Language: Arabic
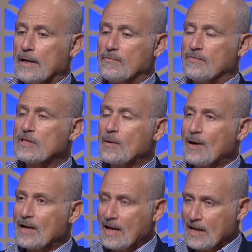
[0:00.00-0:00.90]
في
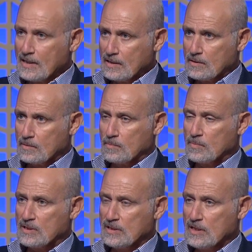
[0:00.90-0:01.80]
طبعًا حالات
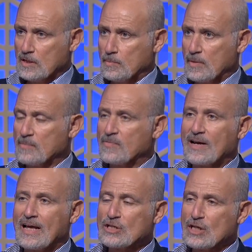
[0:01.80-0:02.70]
بتيجي ما
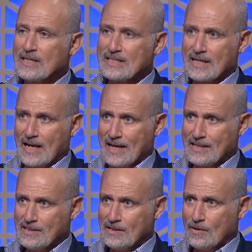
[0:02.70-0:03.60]
ينفعلهاش ليزك
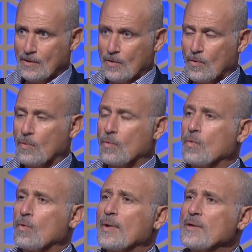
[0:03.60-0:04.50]
العادي،
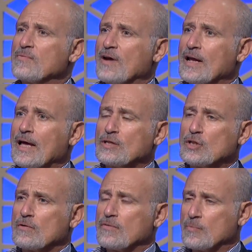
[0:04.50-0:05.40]
وما
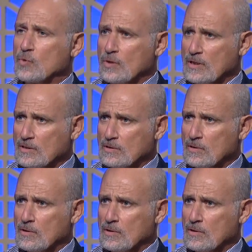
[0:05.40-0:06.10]
ينفعلهاش الفيمتو ليزر،